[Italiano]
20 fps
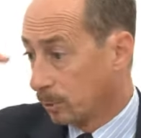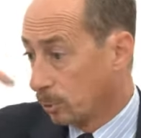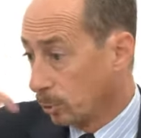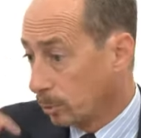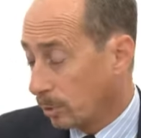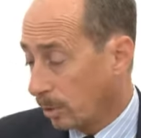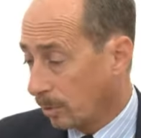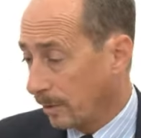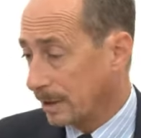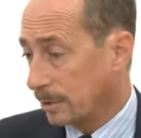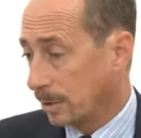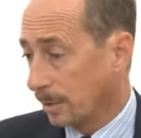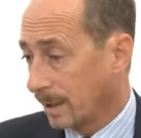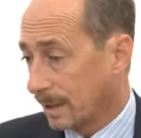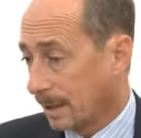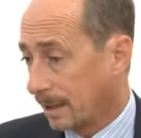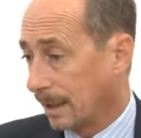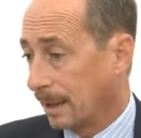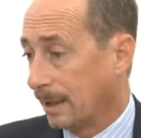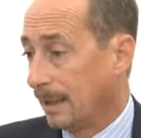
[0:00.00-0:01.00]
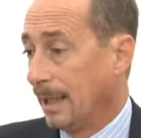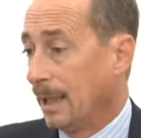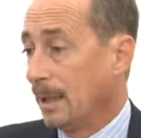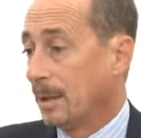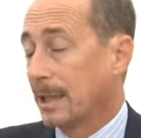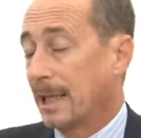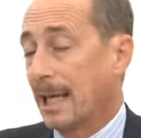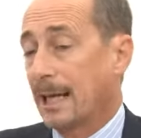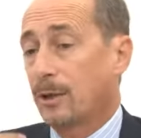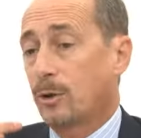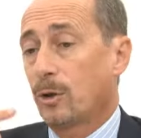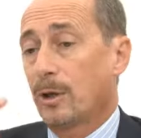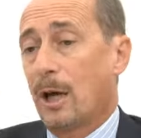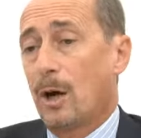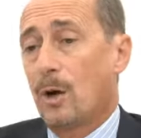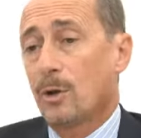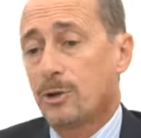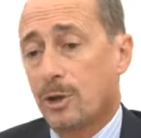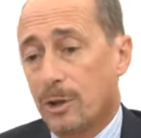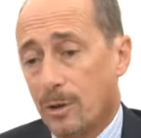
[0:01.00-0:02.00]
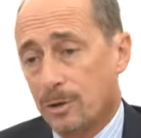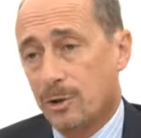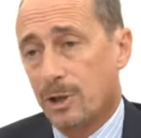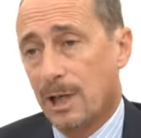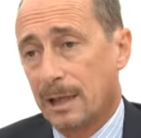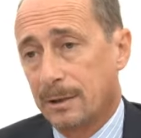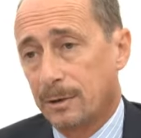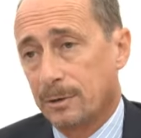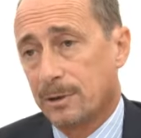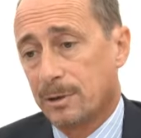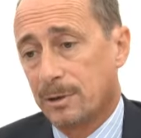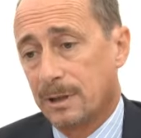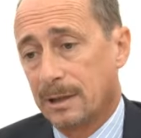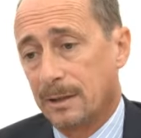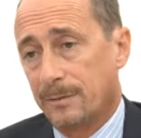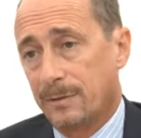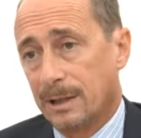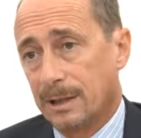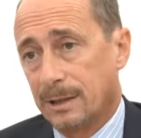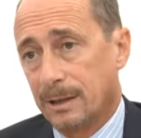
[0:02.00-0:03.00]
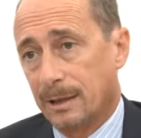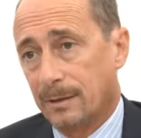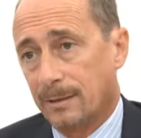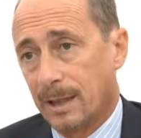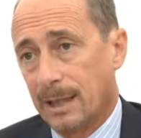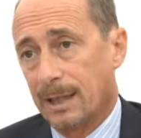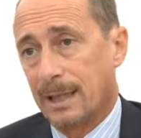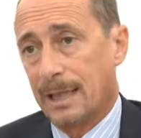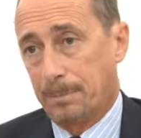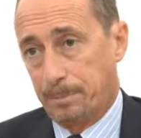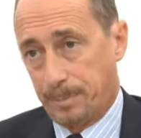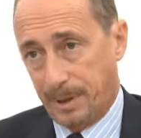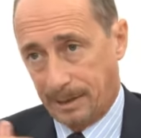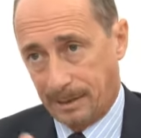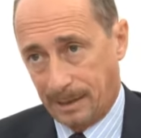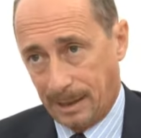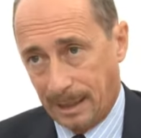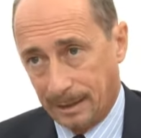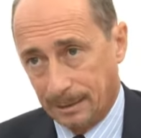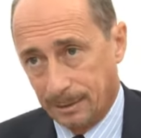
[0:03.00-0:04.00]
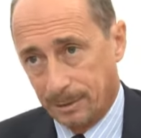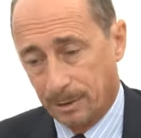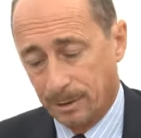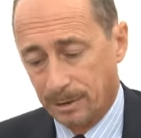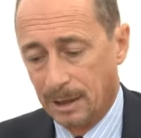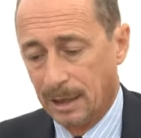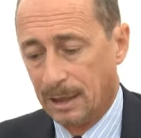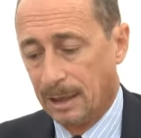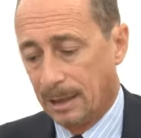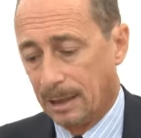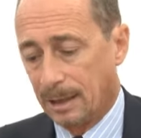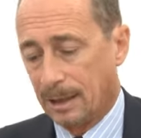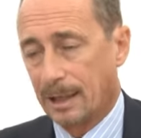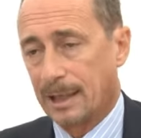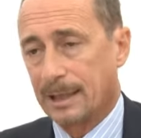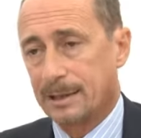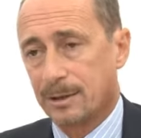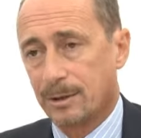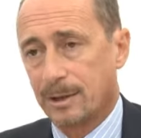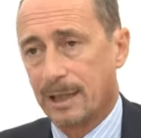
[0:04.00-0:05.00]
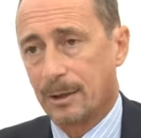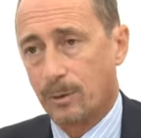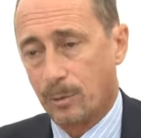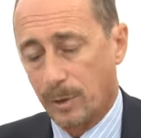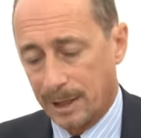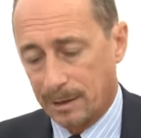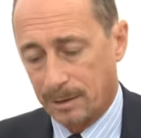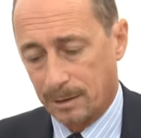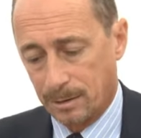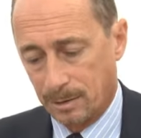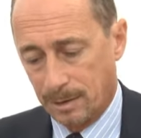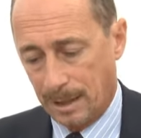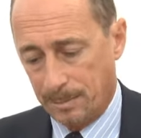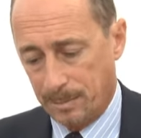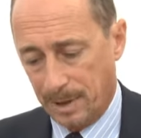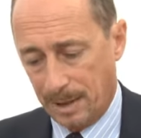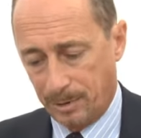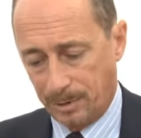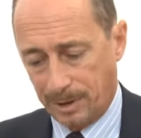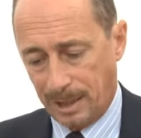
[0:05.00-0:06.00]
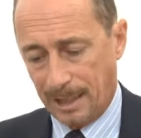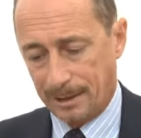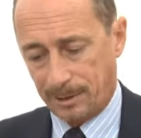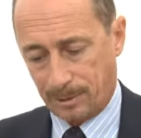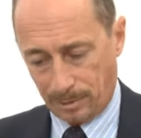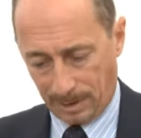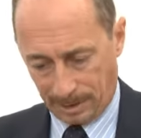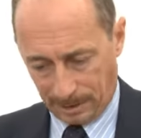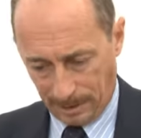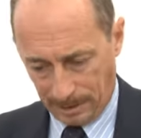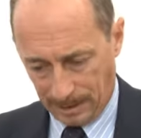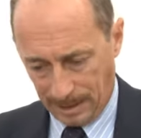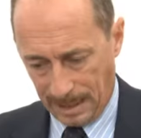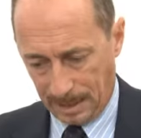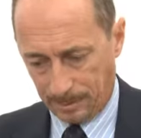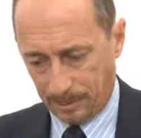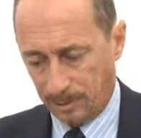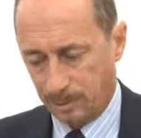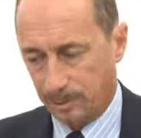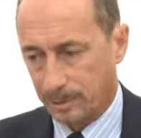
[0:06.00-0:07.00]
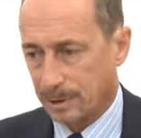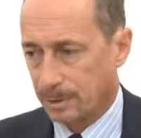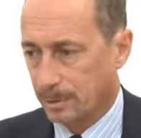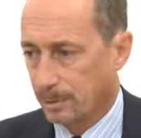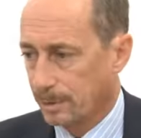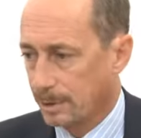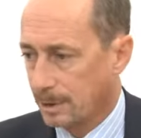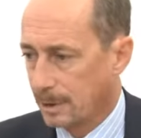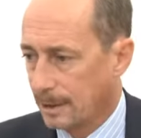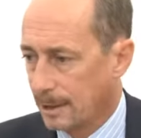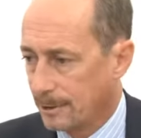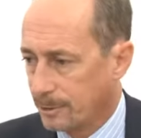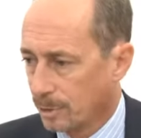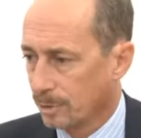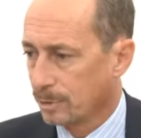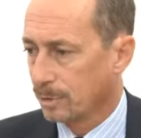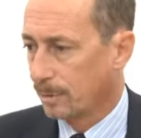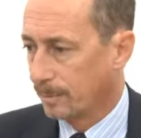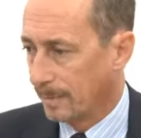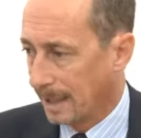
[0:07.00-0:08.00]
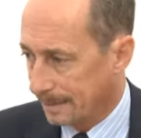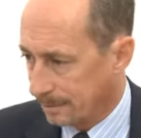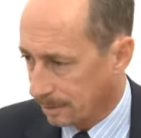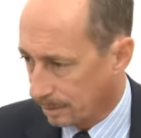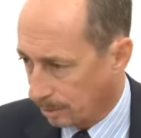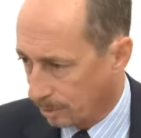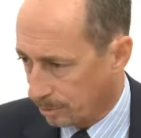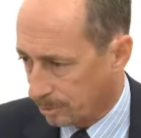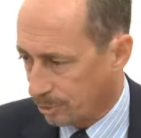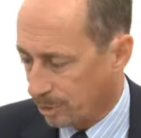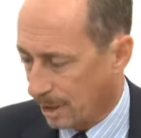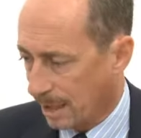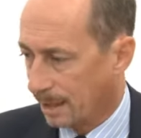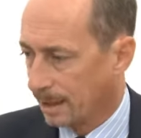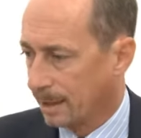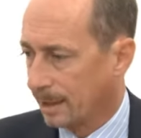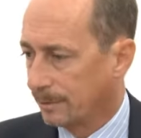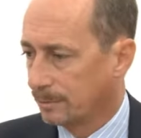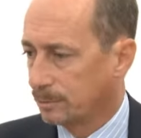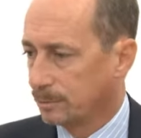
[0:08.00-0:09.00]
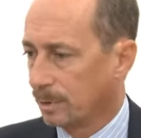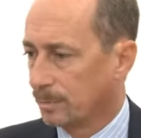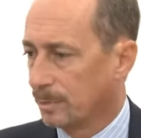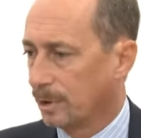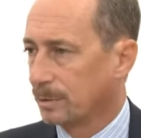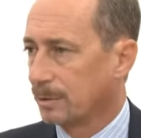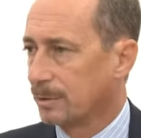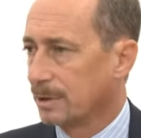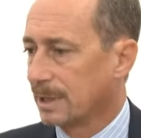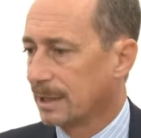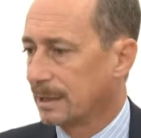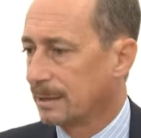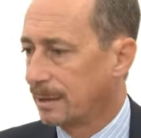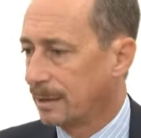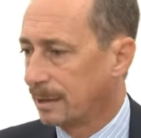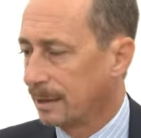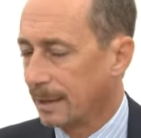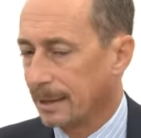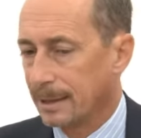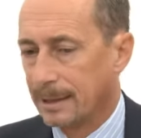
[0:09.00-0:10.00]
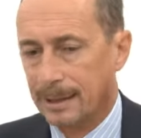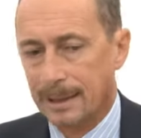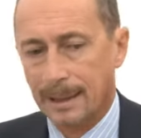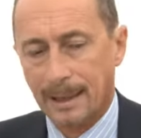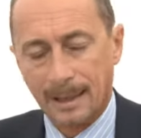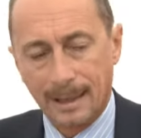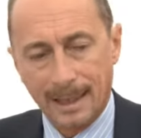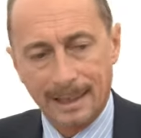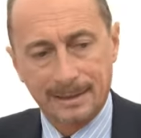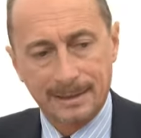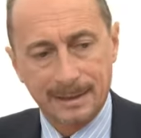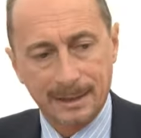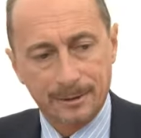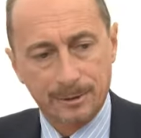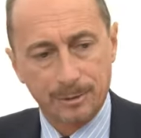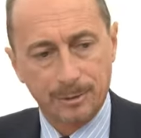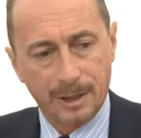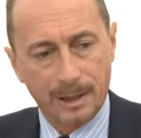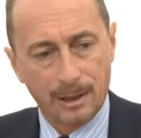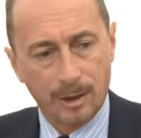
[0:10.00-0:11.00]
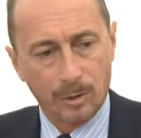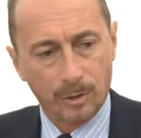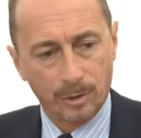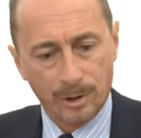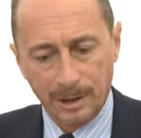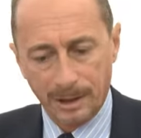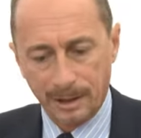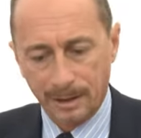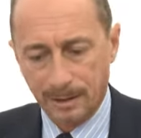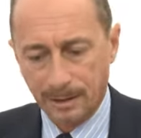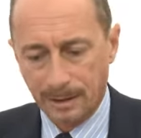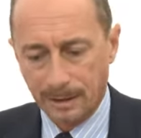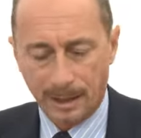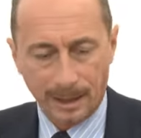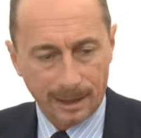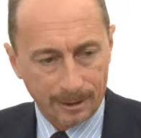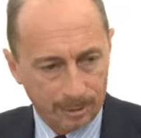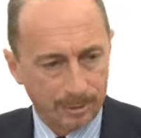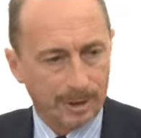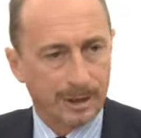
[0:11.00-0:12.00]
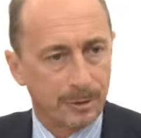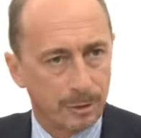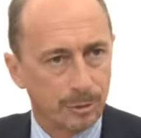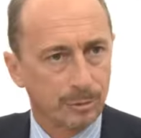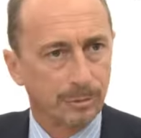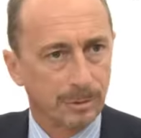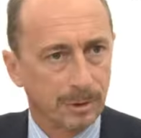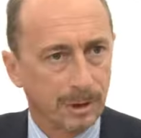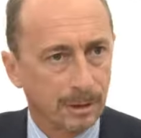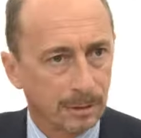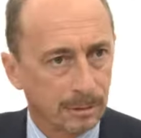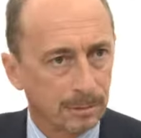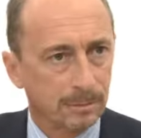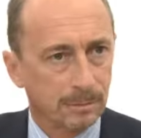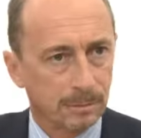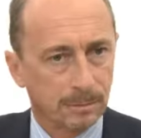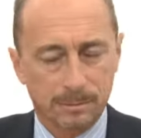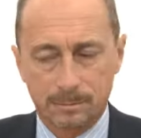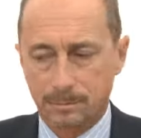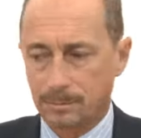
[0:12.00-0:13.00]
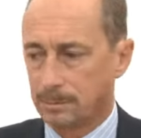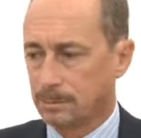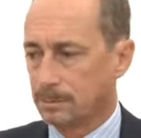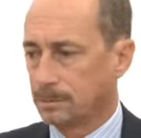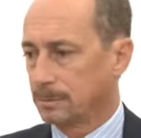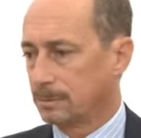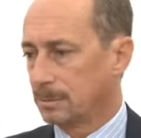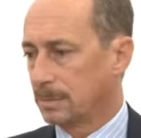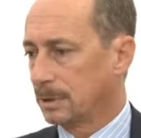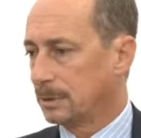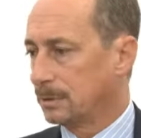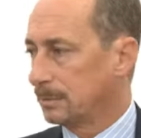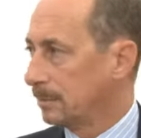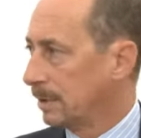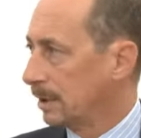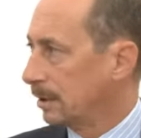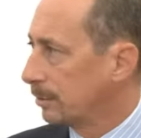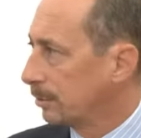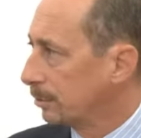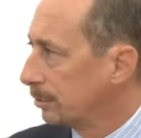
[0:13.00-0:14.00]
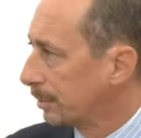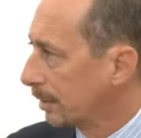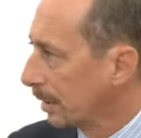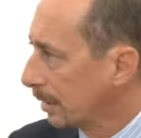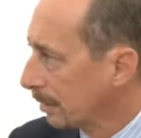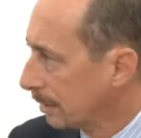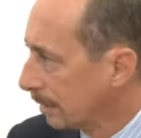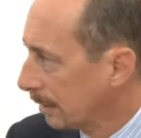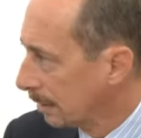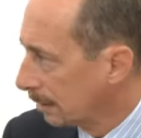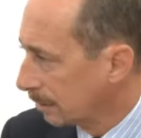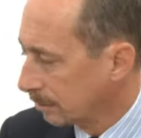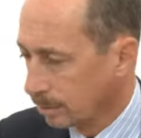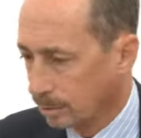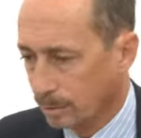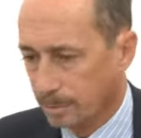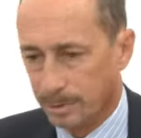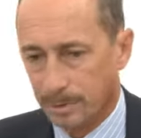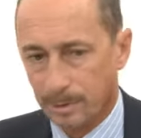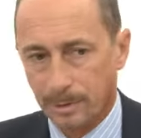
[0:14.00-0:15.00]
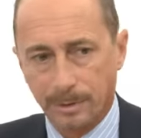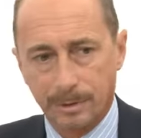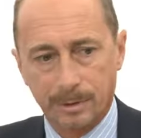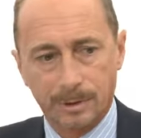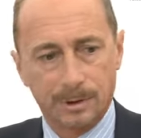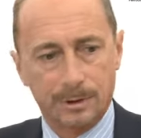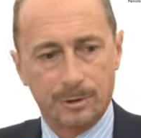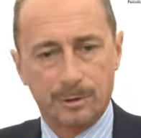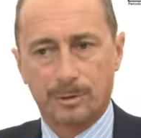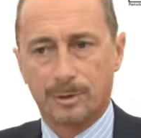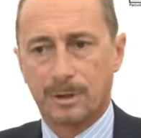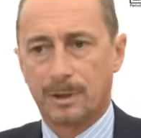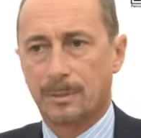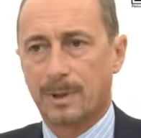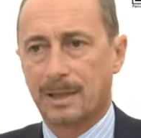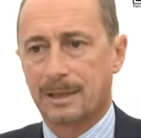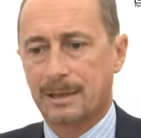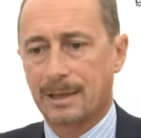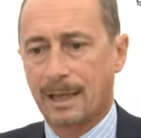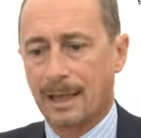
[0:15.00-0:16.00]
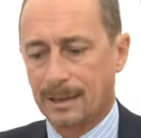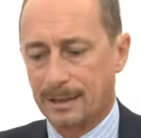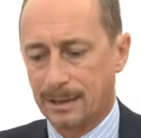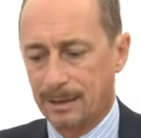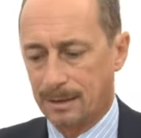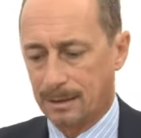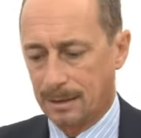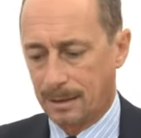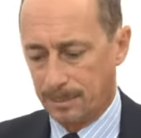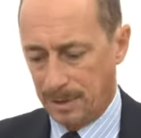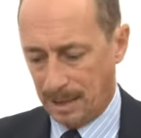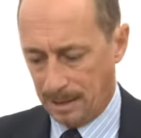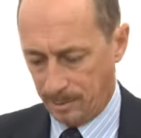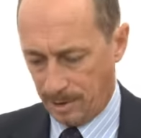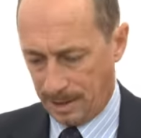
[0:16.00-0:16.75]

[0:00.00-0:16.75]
Tutto questo perché? Che ancora oggi non c'è l'adozione definitiva e pertanto in relazione a questo abbiamo chiesto e chiediamo con questo ordine del giorno, ma ho già avuto modo di sentire l'assessore Lolli che è ancora in giunta, mm, mi risulta, dopo i giorni passati, abbiamo